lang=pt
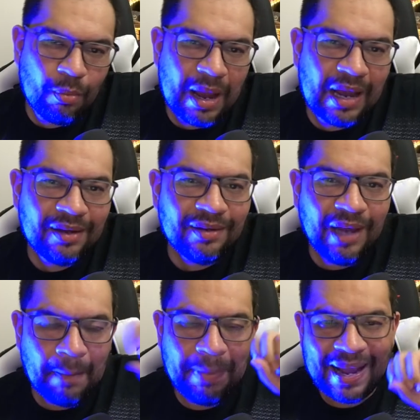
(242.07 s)
uma
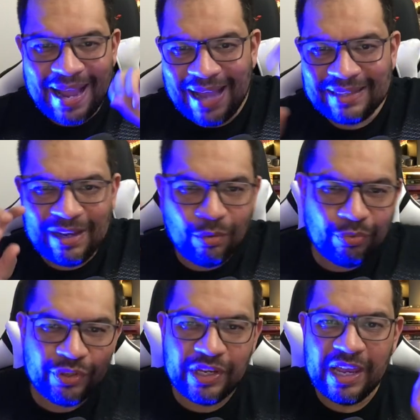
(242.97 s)
apagada em
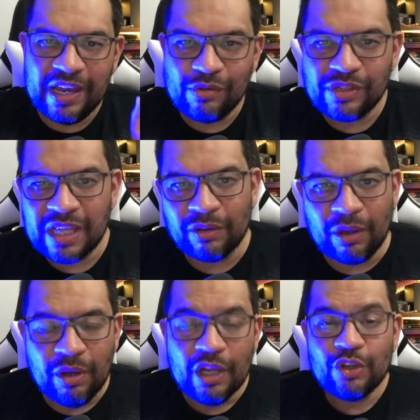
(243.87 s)
alguns erros, tal,
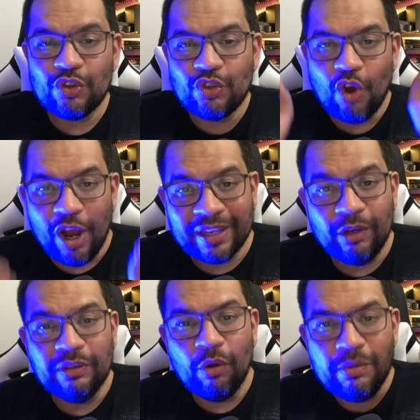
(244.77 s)
tal. Só que
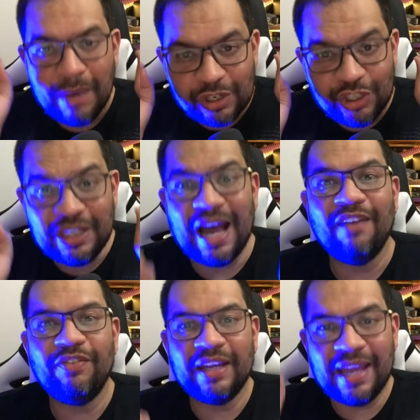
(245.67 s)
eu não
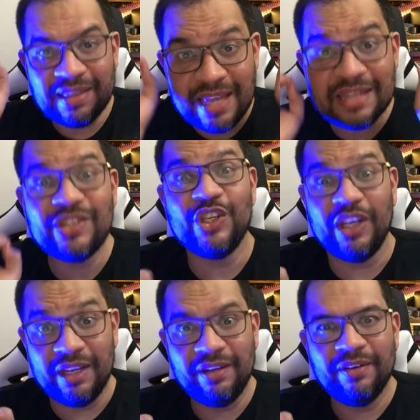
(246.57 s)
imaginava que a DC,